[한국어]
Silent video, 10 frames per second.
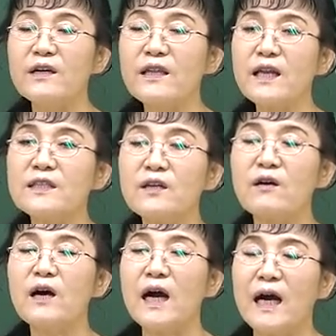
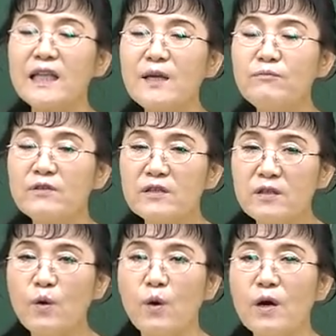따라서 안에 불을
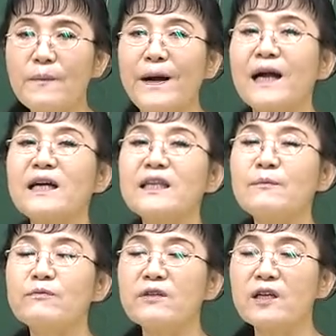끄고
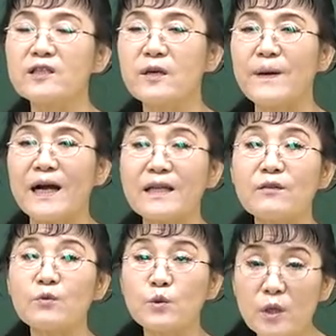바깥에 불을 켜서
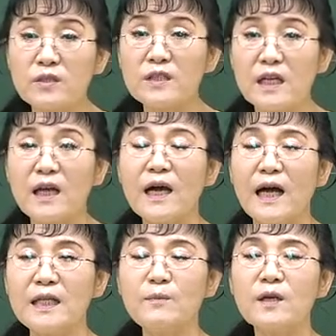바깥을 놓던지
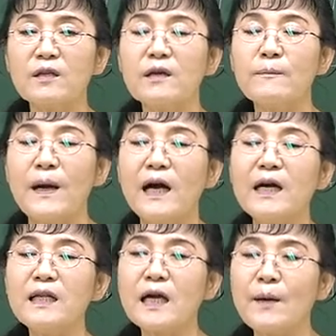아니면 방
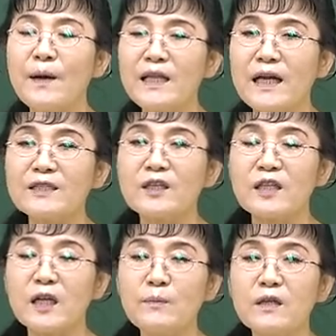안에 가만히
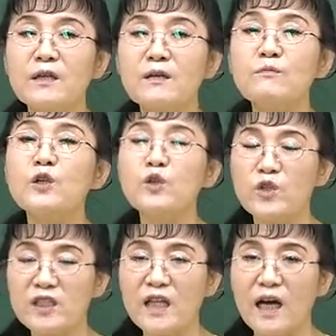앉아있다 그러면
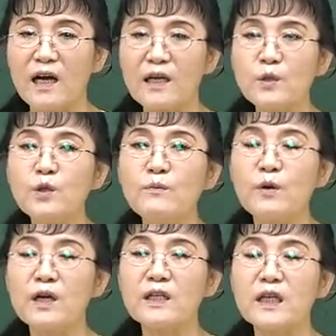물티슈나 또는
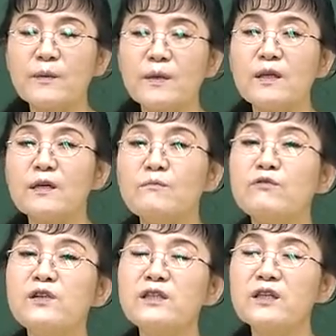뭐가 되냐면
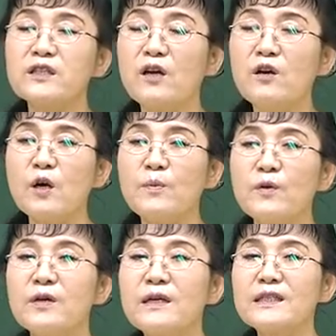물을 적신
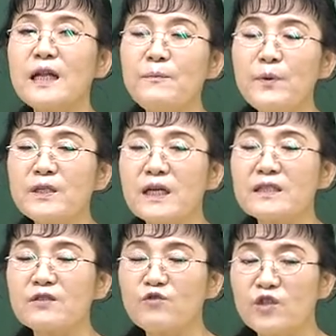헝겊으로 살포시
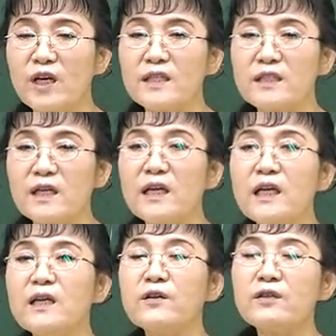가서
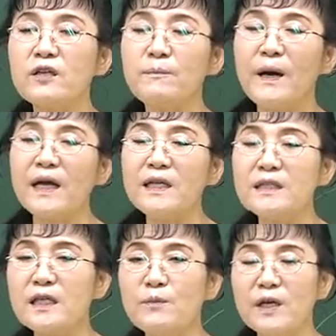죽여야지 이것들을
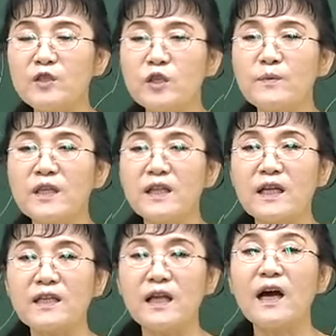파리채로 만 휘저으면 된다
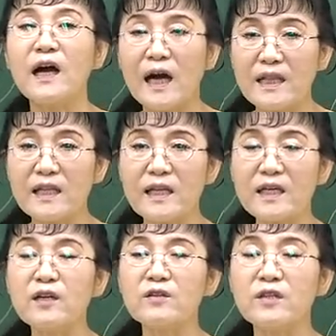안 된다 안 된다
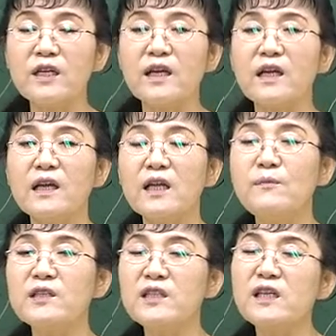이것들이
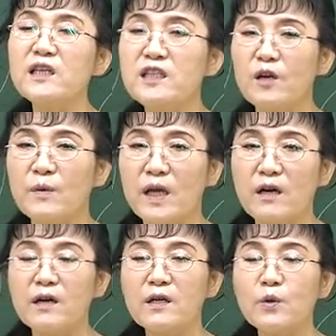일명
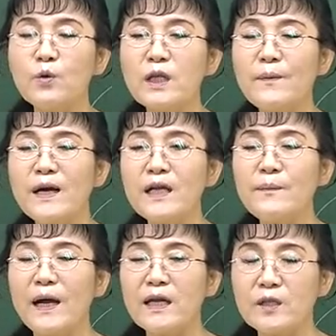실기시험이에요. 동나방이
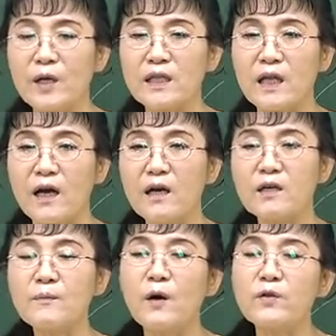방에 들어왔다.
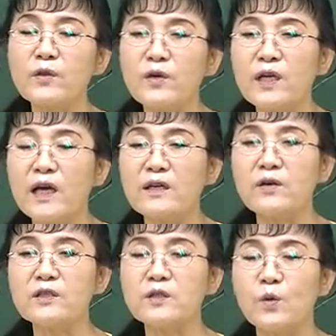그러면 어떻게 하는
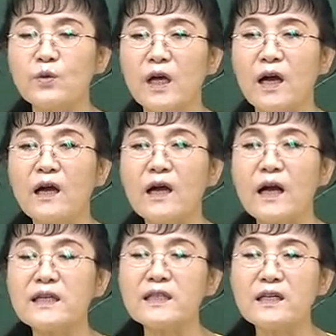것이 좋으냐
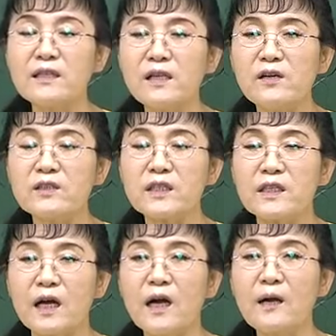가장 틀린 거
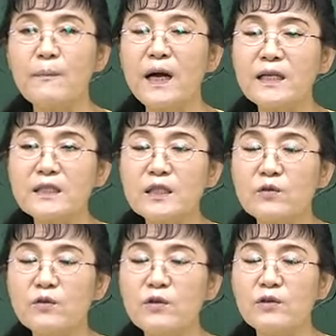찾아라.
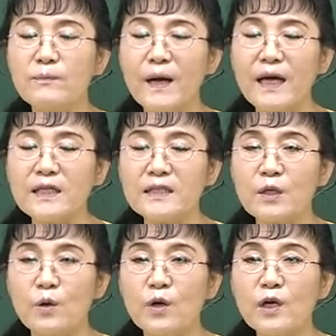파리채를
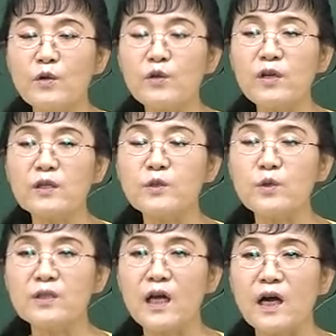파리채로 휘둘러
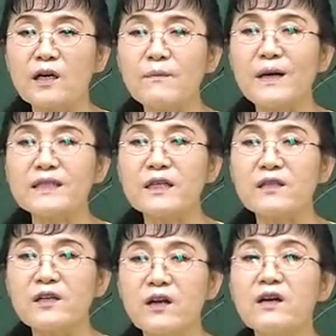쫓는다. 그럼 맞아요,
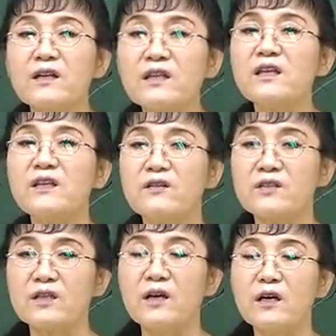틀려요? 틀리는
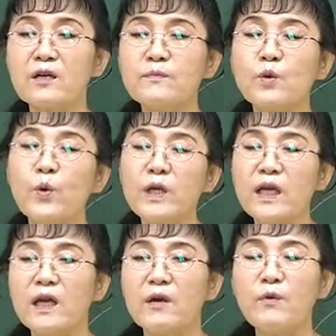거지요. 그럼
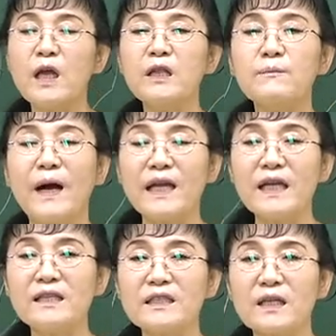독이 웬 방에
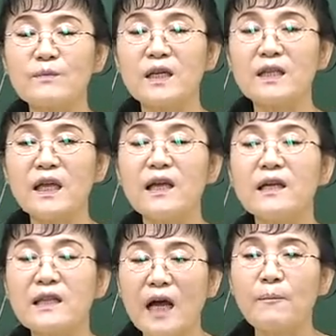있는
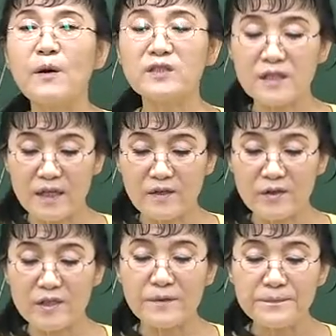사람들한테 다 퍼진다는
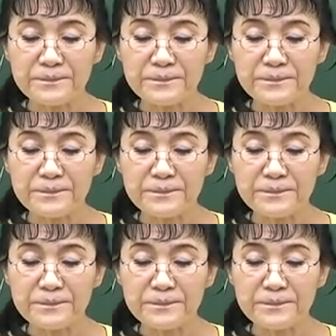거지요.